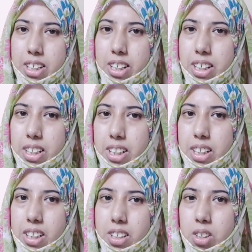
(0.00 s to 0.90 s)
ठीक है ये
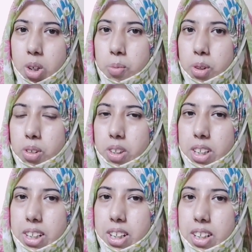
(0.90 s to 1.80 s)
इसका ऑप्शन होता है
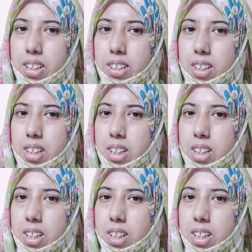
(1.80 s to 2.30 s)
ठीक है यहाँ से